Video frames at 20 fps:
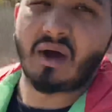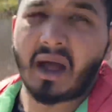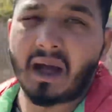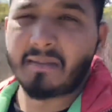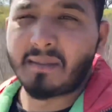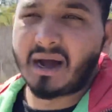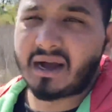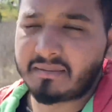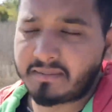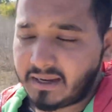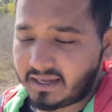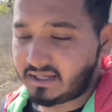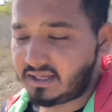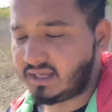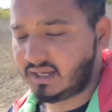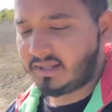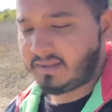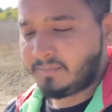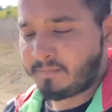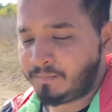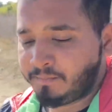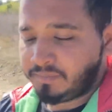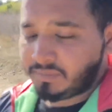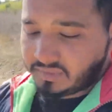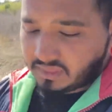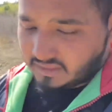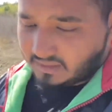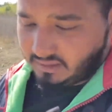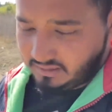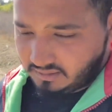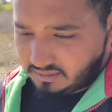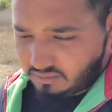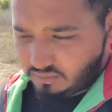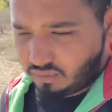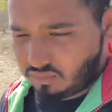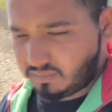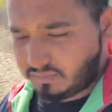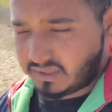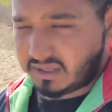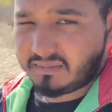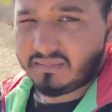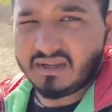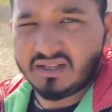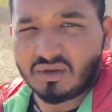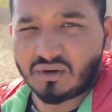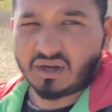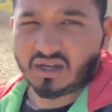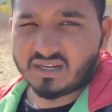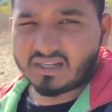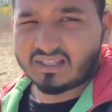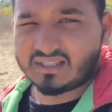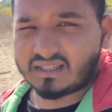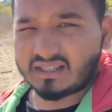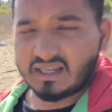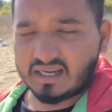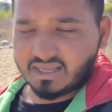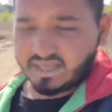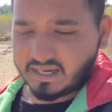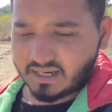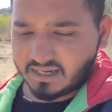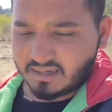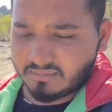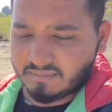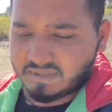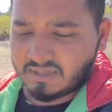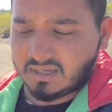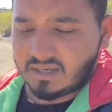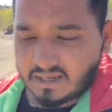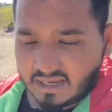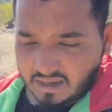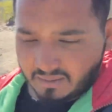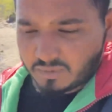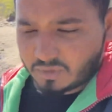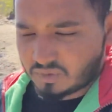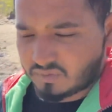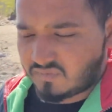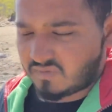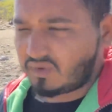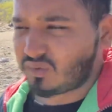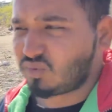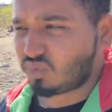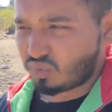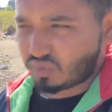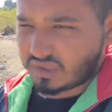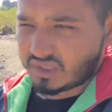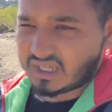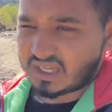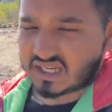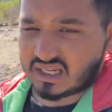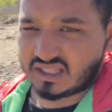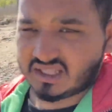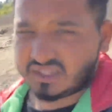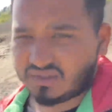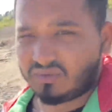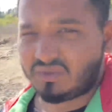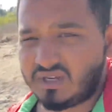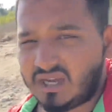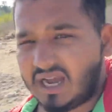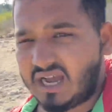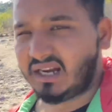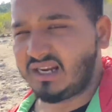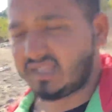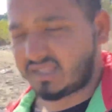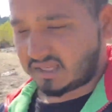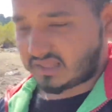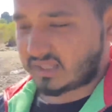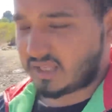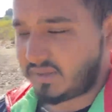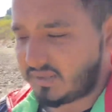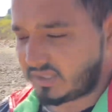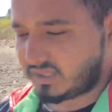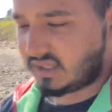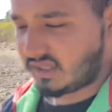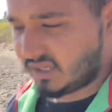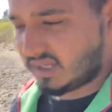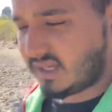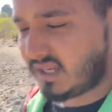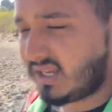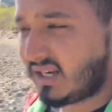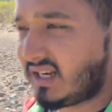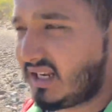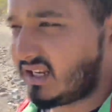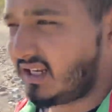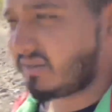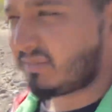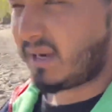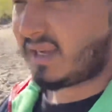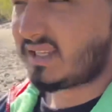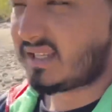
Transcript: कहाँ भाग पाएंगे तो फिर भी जो है रिस्क ले रहे हैं हम अभी तो फिर सूखी है नदी क्योंकि आ नहीं सकता वैसे लेकिन बाई